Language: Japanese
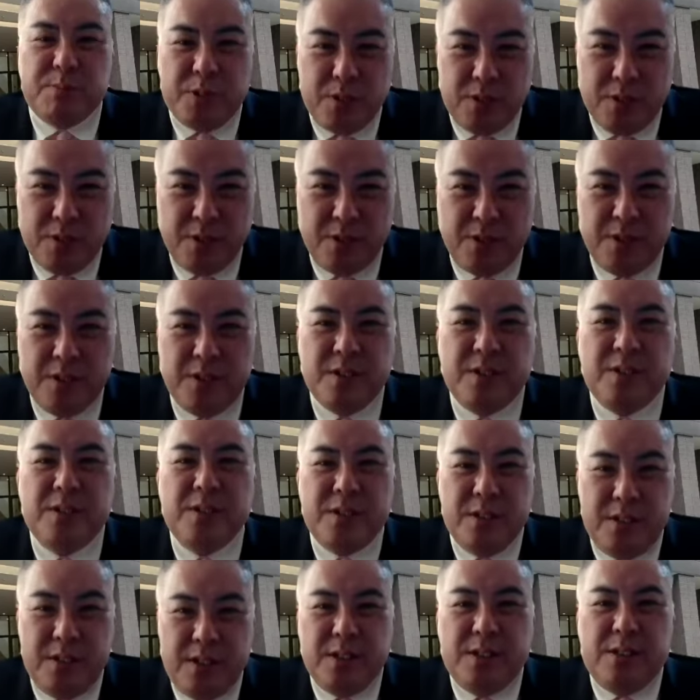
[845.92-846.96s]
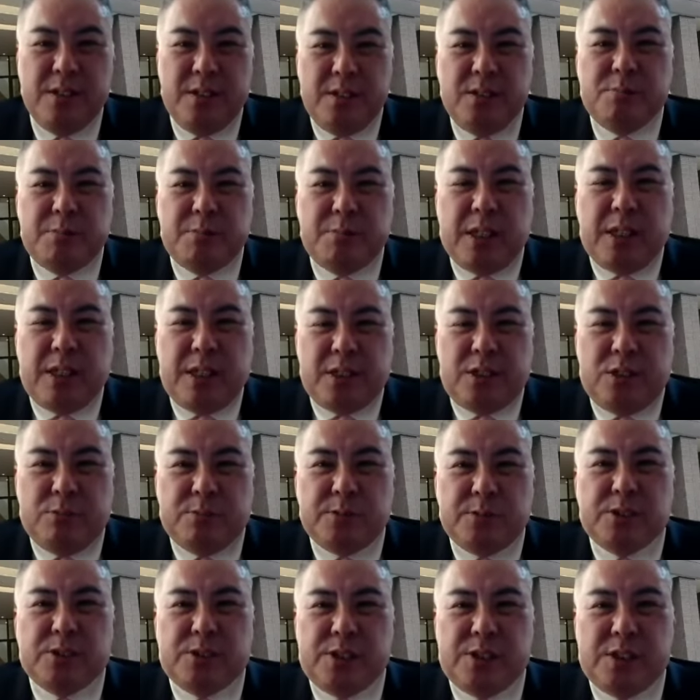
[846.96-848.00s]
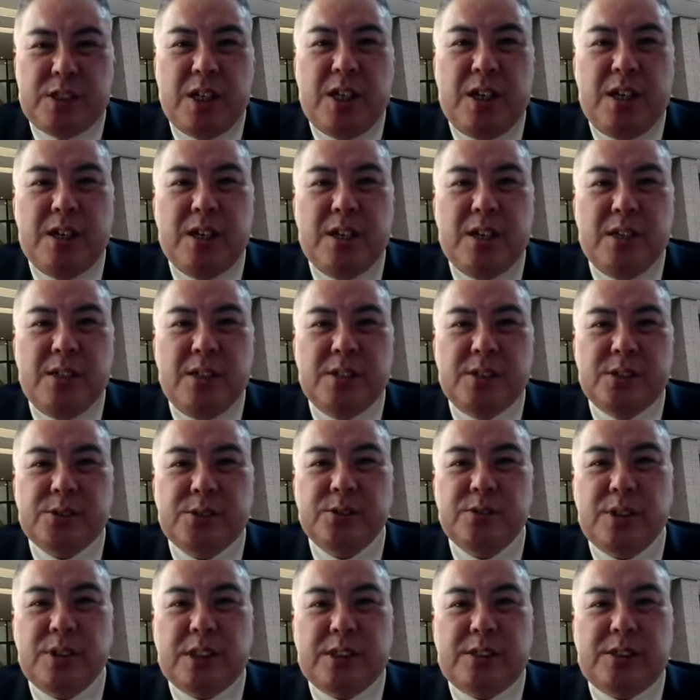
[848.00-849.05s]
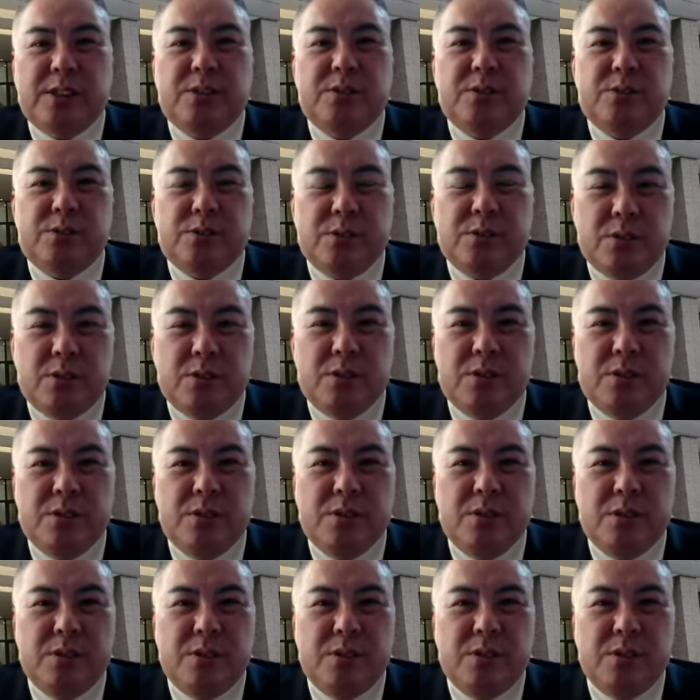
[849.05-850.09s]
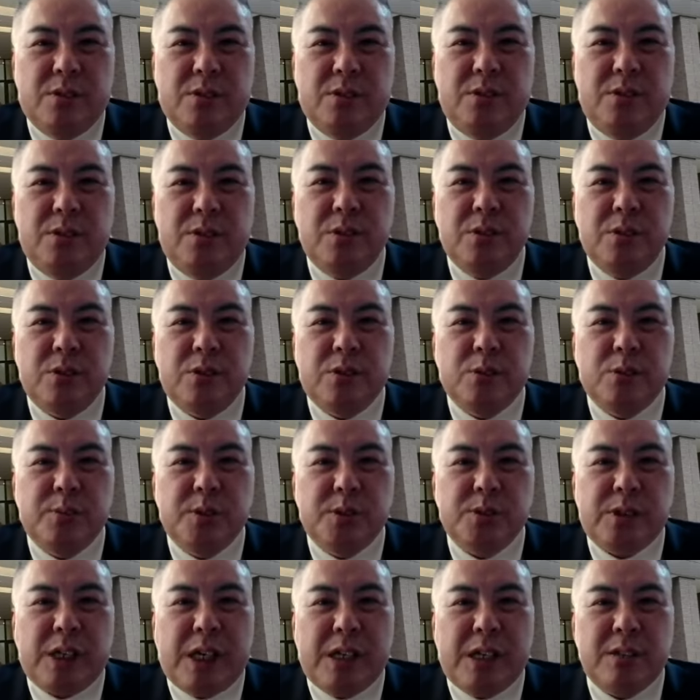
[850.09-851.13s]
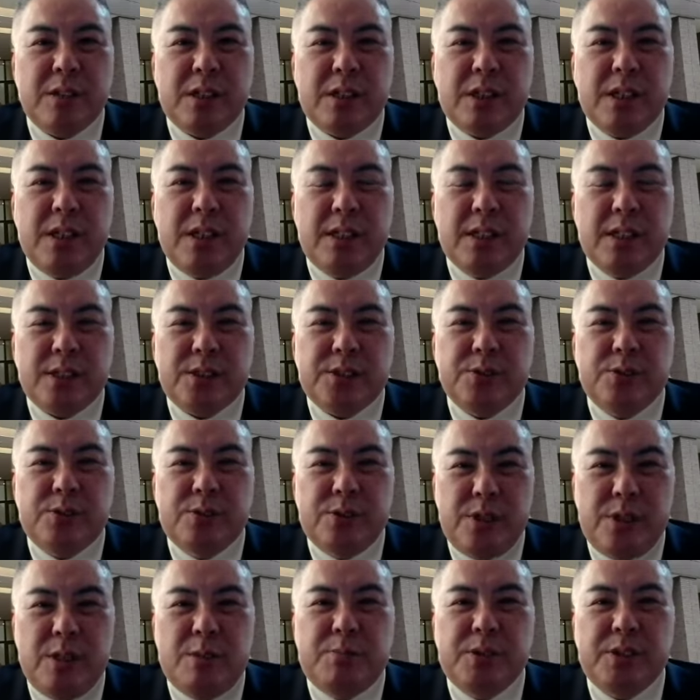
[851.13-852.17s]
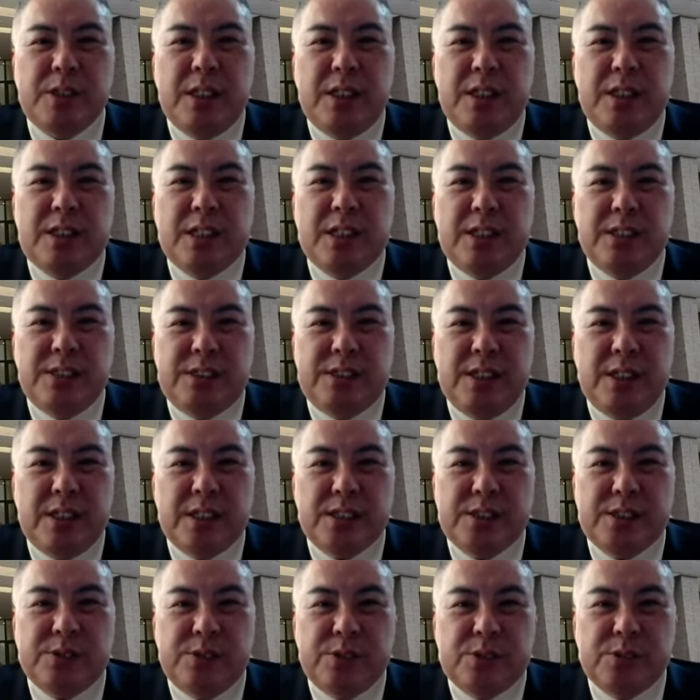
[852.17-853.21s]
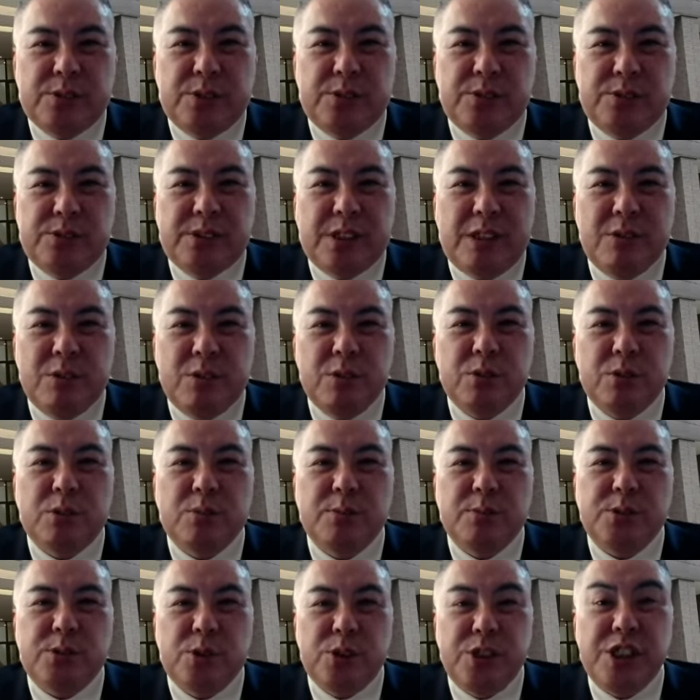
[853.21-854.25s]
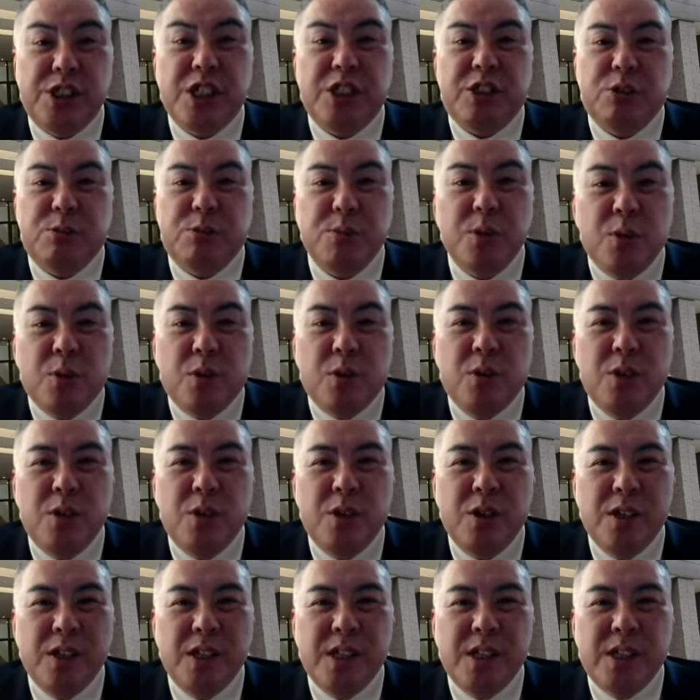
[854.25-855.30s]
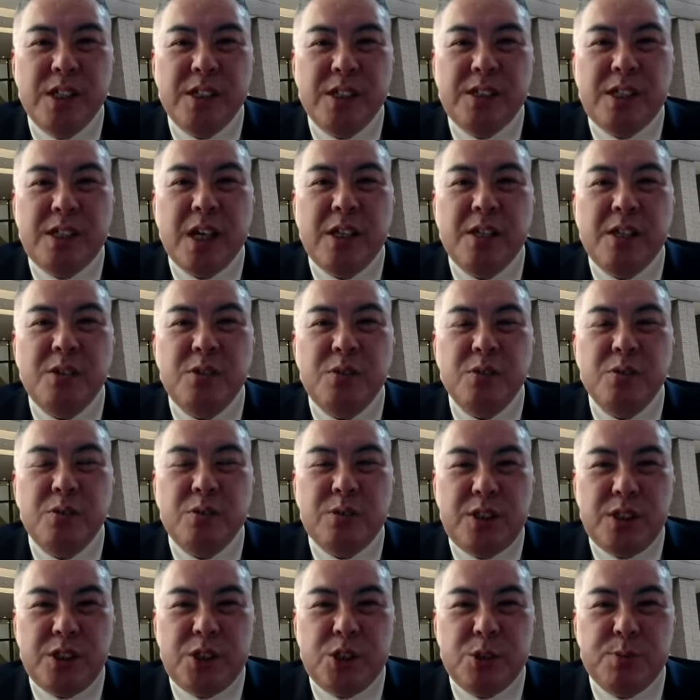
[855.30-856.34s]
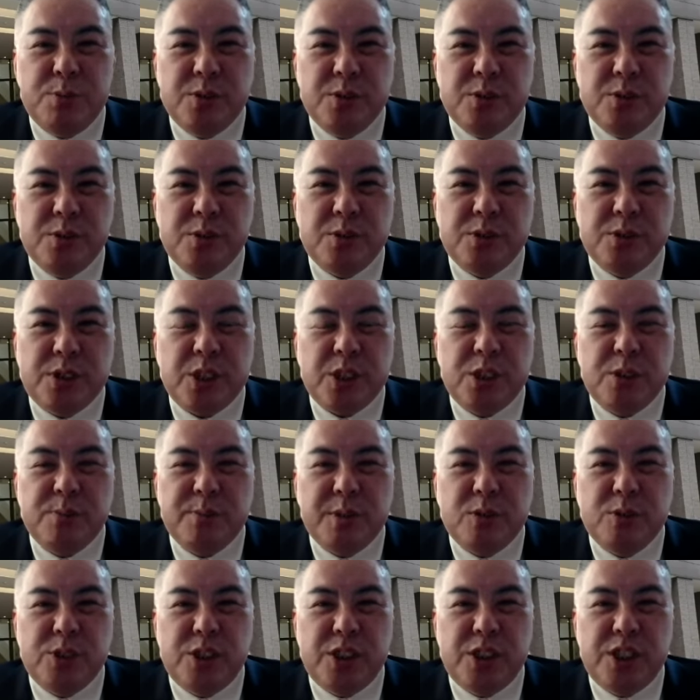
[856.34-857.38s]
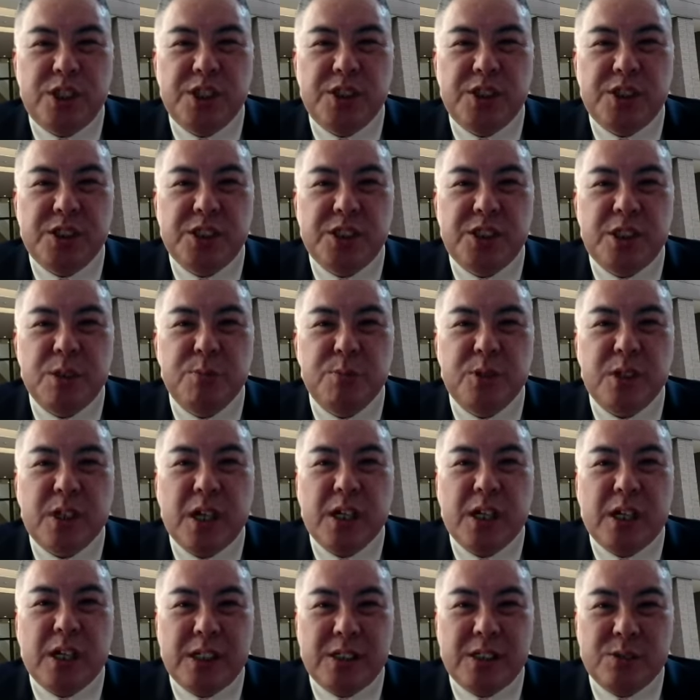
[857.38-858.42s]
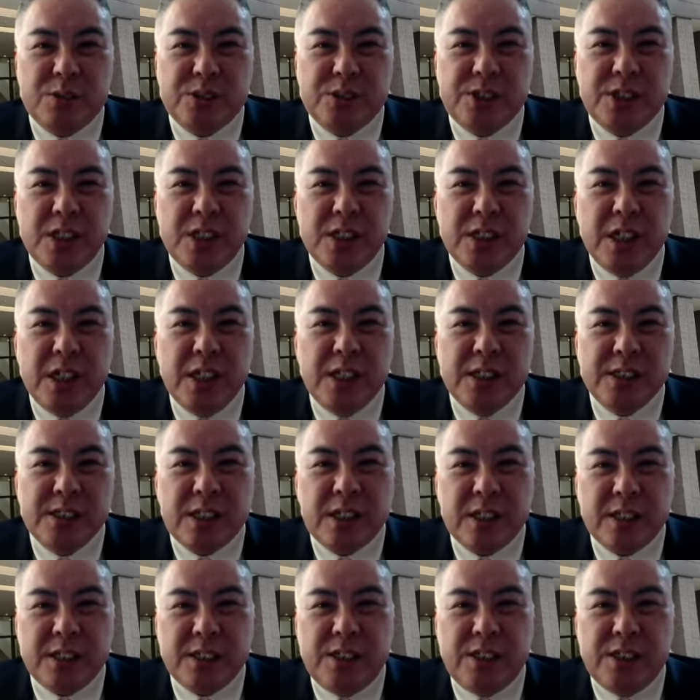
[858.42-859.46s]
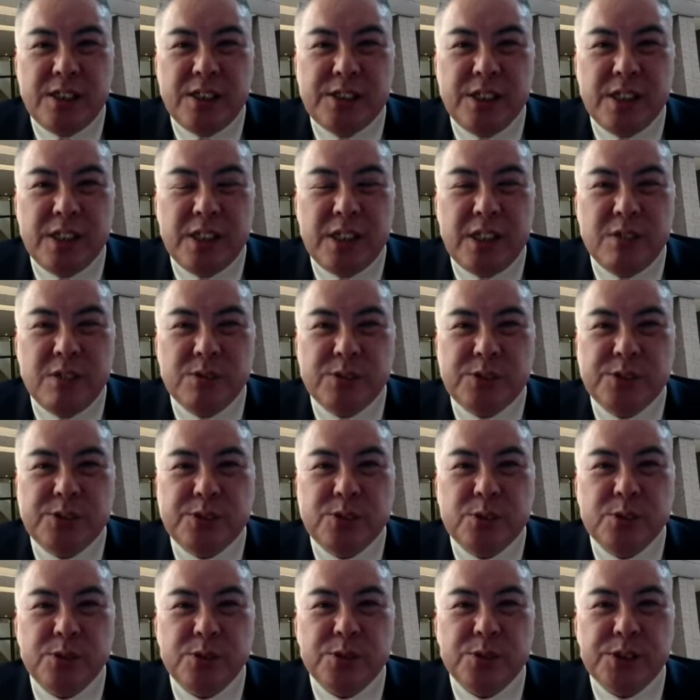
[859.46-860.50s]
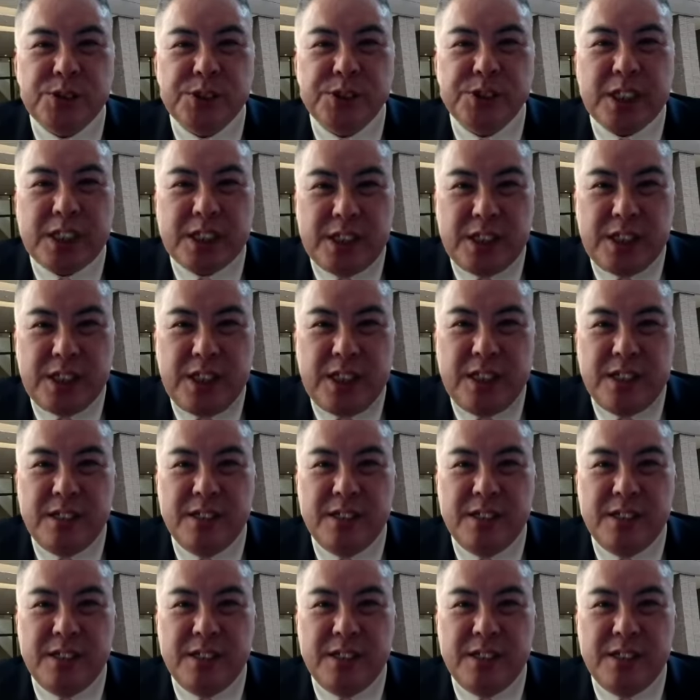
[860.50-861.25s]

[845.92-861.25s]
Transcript: ですね、はいまあ、話を戻して、そうなってくると、うん、頼朝あんだけ偉そうに武家に対して偉そうなこと言った頼朝といえども、うん、天皇に自分の立場を認知してもらわないと正しい政権を作ることすらできない。